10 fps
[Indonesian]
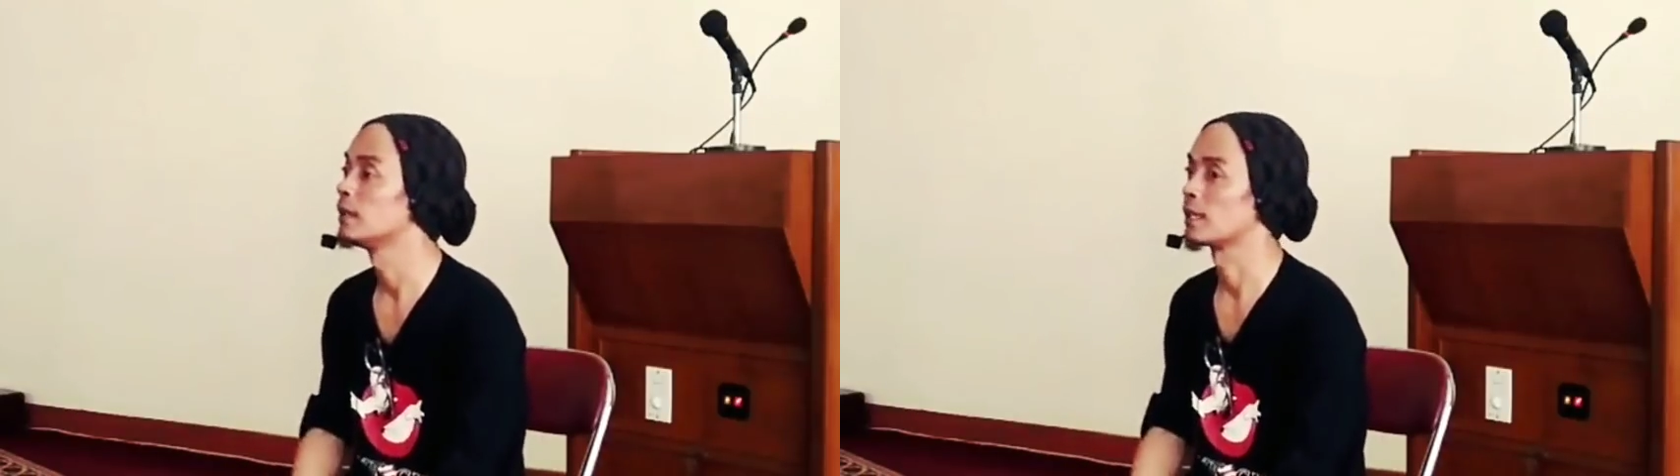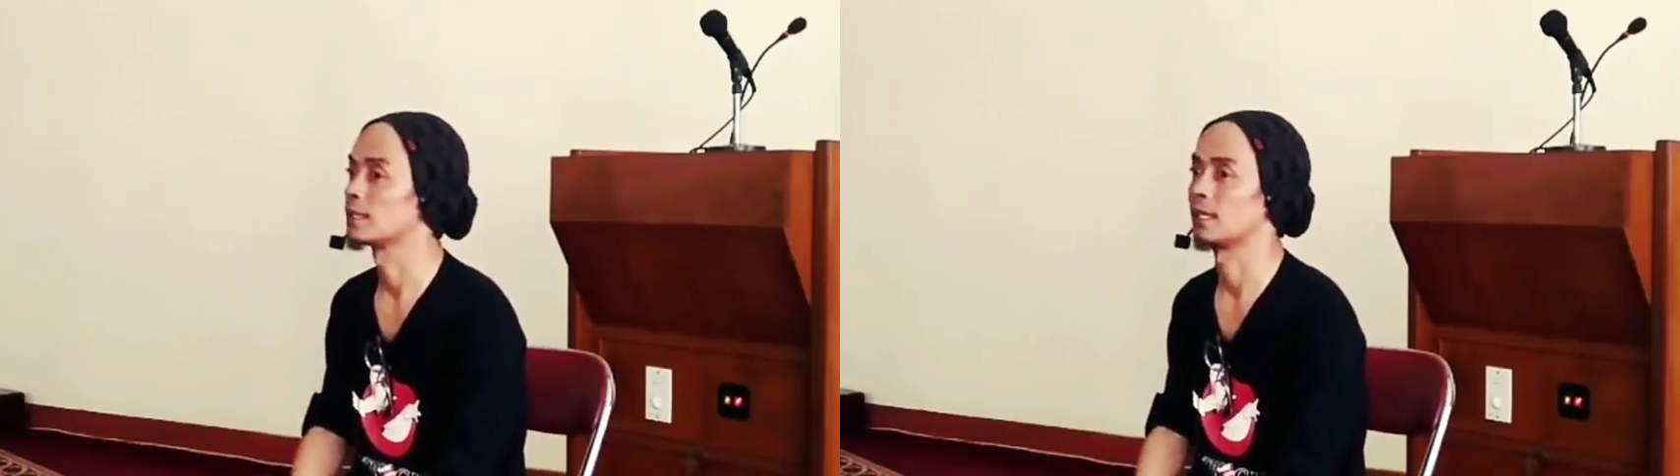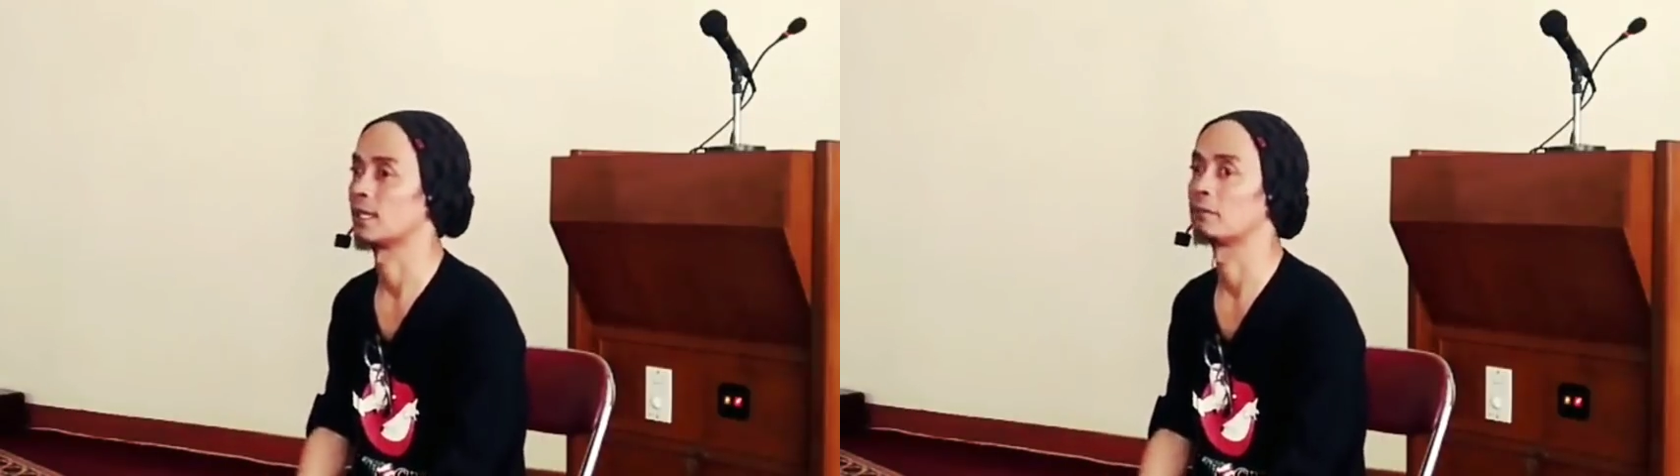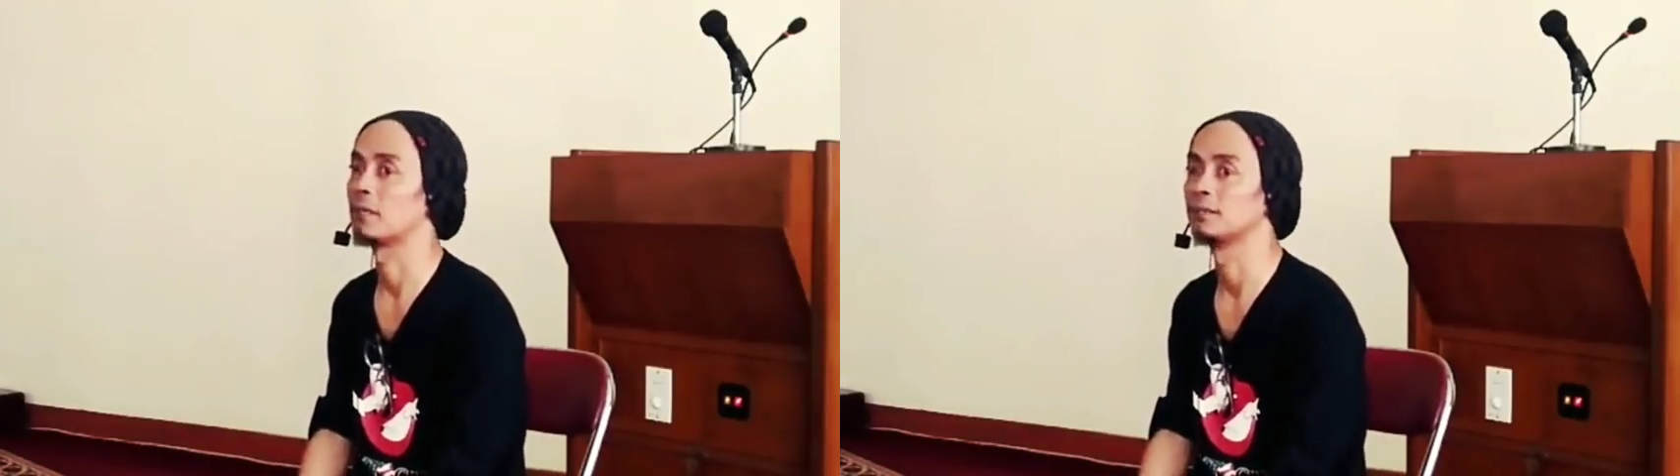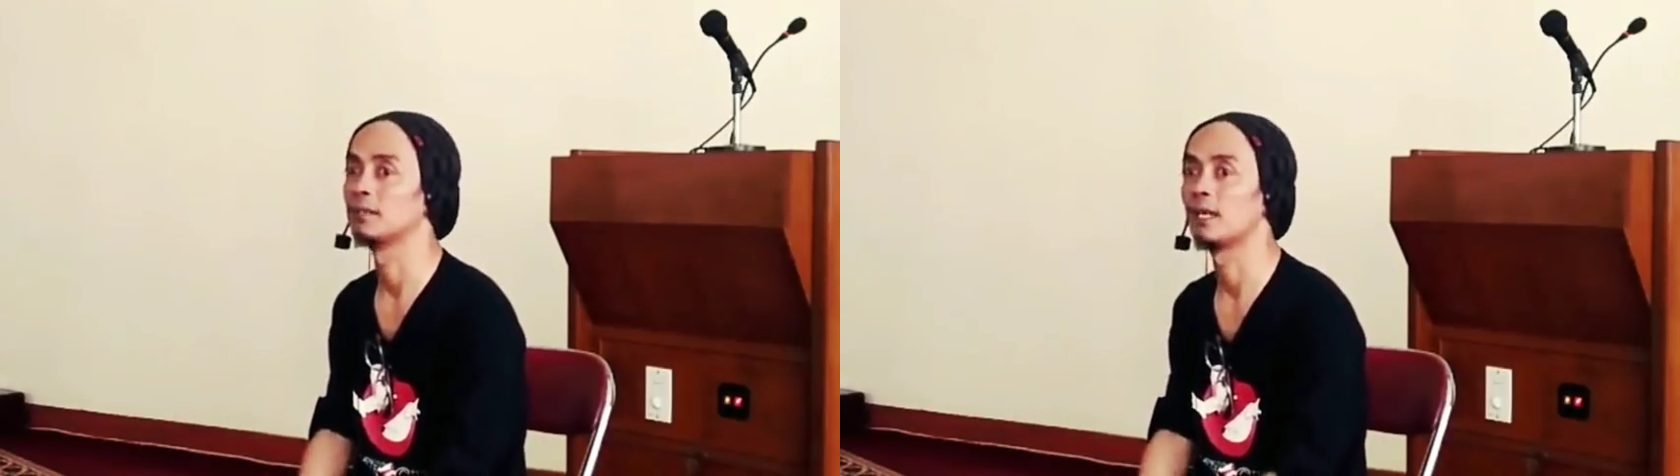Kasih kayak
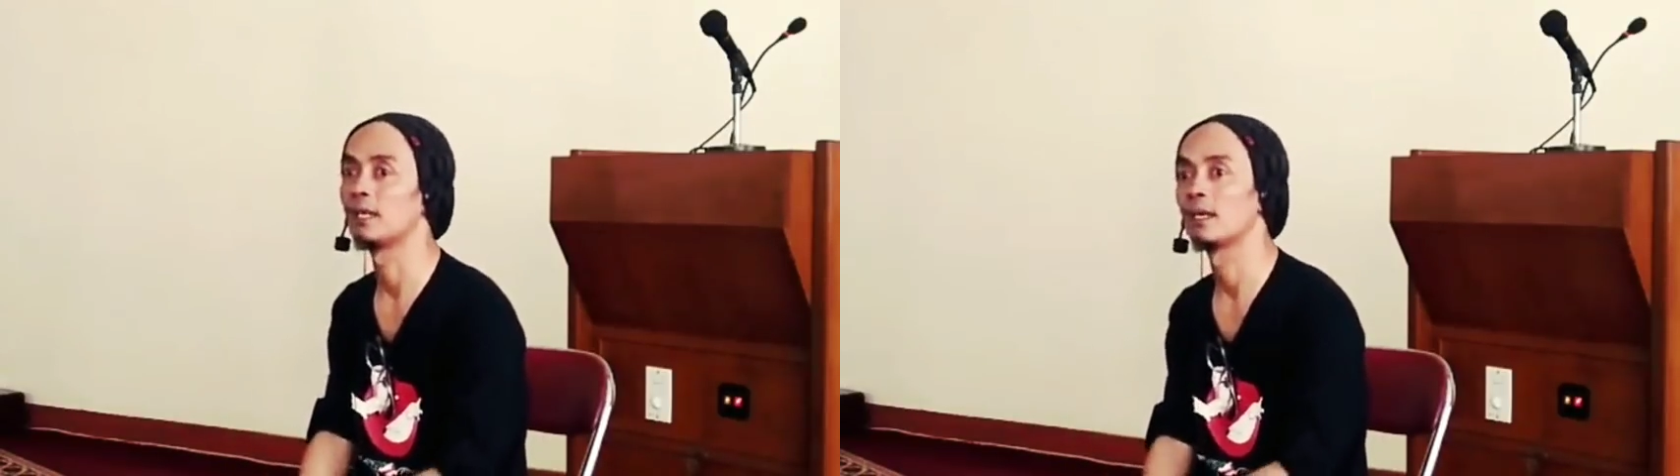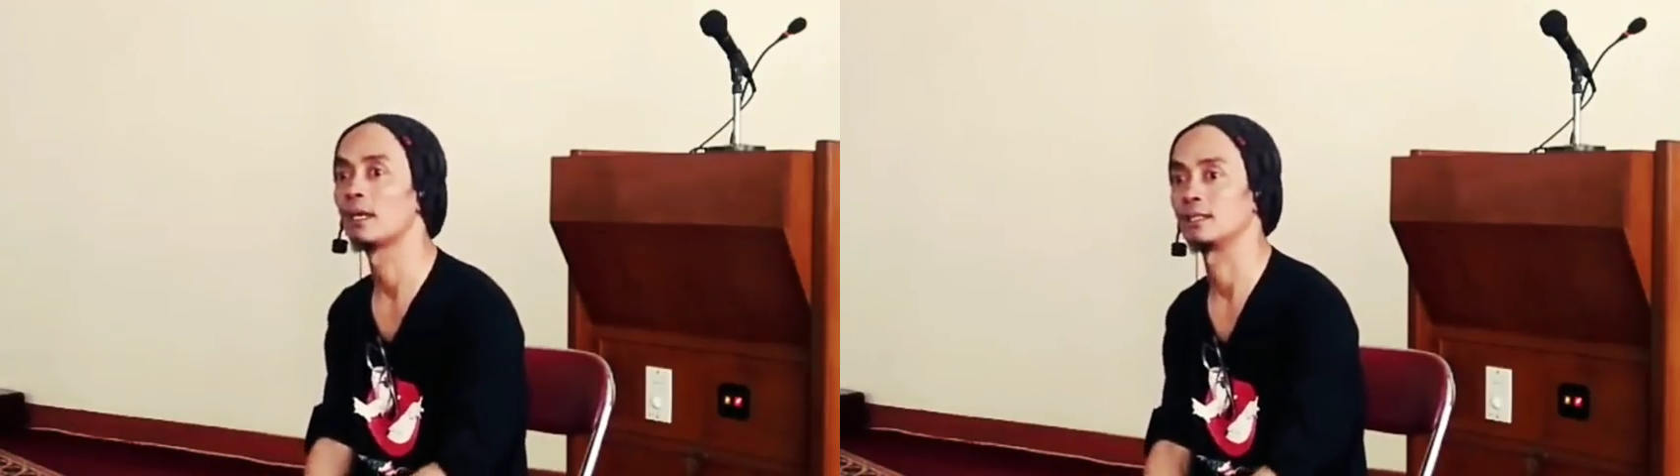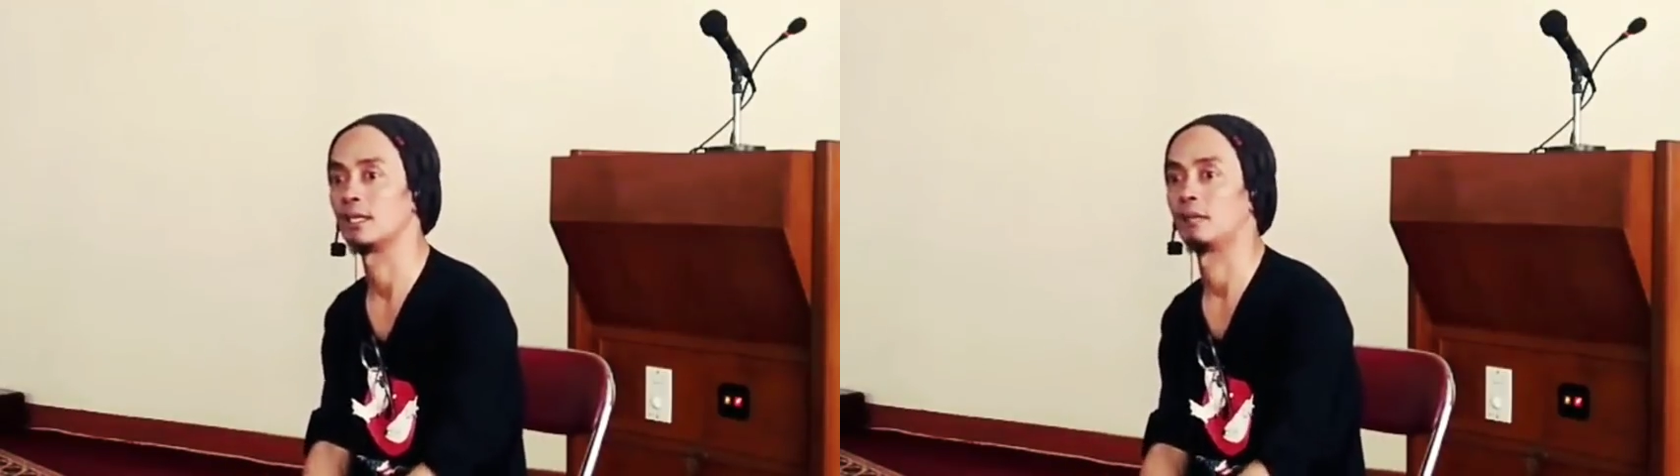panjang kasih